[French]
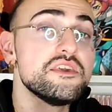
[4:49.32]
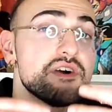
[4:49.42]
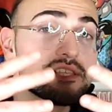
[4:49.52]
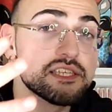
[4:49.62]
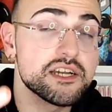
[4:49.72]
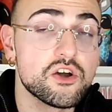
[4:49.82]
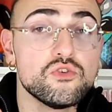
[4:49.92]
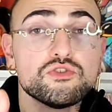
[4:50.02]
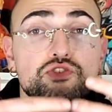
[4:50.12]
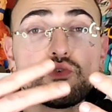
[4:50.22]
Il va dire,
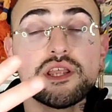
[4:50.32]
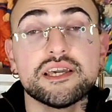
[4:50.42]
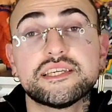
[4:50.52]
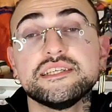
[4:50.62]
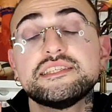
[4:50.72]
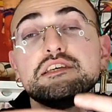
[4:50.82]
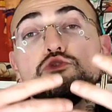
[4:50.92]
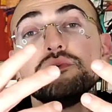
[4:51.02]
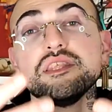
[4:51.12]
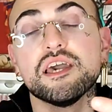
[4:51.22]
le soleil qui
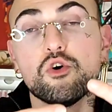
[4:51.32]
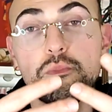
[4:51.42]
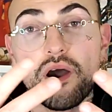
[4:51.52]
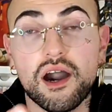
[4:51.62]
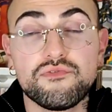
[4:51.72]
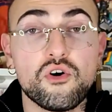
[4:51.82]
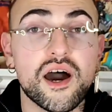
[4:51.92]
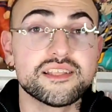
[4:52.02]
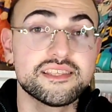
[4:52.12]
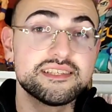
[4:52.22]
t'illuminait auparavant
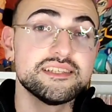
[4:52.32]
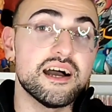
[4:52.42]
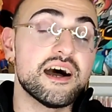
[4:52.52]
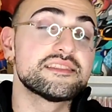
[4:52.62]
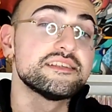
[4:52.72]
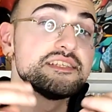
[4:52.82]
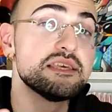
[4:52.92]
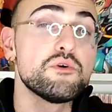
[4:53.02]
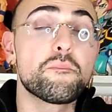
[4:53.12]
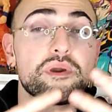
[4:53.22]
a, a
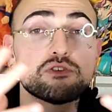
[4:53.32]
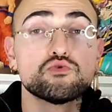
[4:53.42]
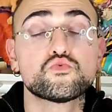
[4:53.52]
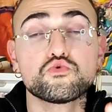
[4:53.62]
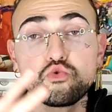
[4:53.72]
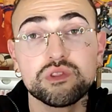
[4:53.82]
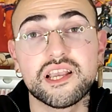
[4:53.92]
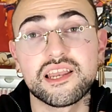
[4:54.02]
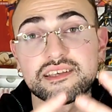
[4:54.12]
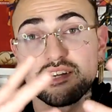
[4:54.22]
décidément perdu tout son
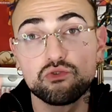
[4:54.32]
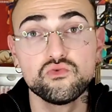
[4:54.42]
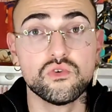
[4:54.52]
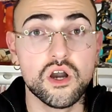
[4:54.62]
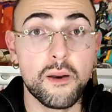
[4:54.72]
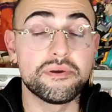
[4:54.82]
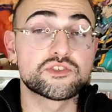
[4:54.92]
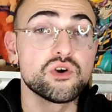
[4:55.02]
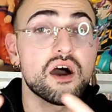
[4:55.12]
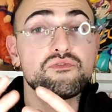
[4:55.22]
éclat d'un coup, parce
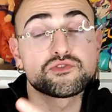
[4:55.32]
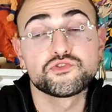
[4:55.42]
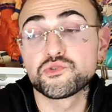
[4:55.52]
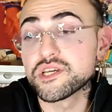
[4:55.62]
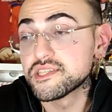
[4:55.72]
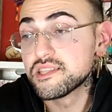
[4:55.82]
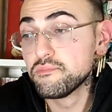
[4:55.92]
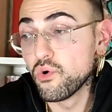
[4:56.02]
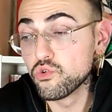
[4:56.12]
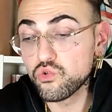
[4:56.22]
que avant son soleil c'était
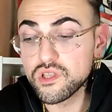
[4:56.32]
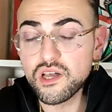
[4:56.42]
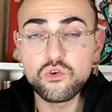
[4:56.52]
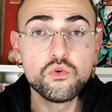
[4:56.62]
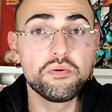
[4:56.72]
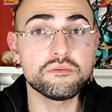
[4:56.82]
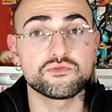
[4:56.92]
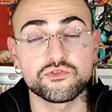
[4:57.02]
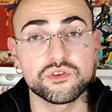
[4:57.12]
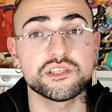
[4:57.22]
Boruto, et d'un coup, bam,
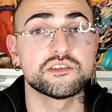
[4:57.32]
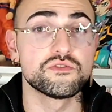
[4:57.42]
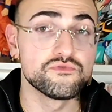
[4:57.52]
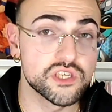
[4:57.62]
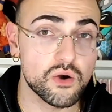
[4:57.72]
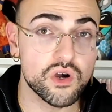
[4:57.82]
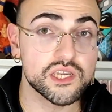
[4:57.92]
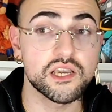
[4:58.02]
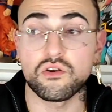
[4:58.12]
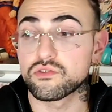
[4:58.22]
son soleil c'est devenu
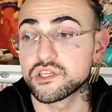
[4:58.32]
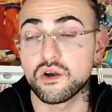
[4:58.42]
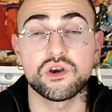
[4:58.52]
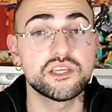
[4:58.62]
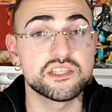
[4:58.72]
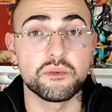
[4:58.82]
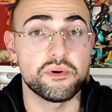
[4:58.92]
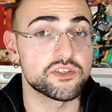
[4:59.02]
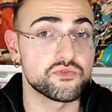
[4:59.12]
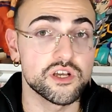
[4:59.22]
Kawaki, alors que Kawaki c'est
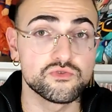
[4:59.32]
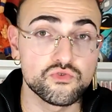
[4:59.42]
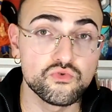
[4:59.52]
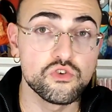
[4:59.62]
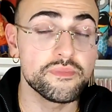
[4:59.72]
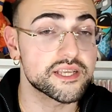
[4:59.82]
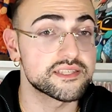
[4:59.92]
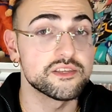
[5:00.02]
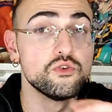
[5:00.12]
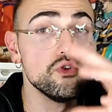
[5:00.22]
pas un soleil du tout, le mec
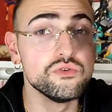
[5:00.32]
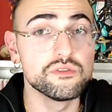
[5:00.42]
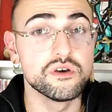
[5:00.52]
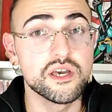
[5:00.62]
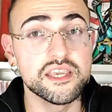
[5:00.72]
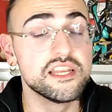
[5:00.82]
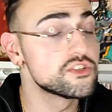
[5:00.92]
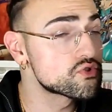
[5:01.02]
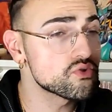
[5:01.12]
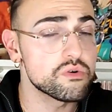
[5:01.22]
c'est une lune, il est
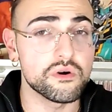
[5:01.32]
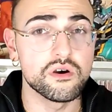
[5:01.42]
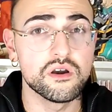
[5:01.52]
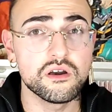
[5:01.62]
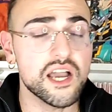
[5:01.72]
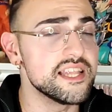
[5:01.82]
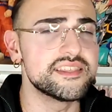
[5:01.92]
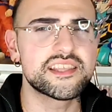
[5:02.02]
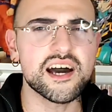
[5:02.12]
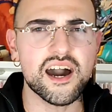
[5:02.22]
sombre, ah, il est
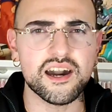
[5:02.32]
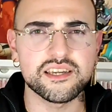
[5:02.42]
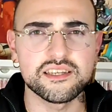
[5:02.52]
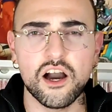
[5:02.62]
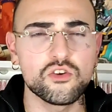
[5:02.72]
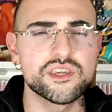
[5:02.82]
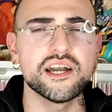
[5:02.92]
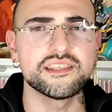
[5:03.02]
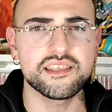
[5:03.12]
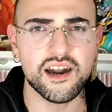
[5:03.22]
dark Ah, le
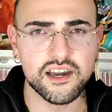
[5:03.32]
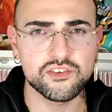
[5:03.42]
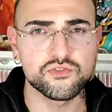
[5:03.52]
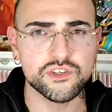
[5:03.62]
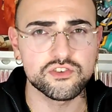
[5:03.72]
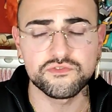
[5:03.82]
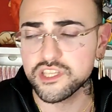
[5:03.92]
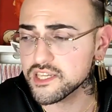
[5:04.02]
gars est dark, tu vois ce que je veux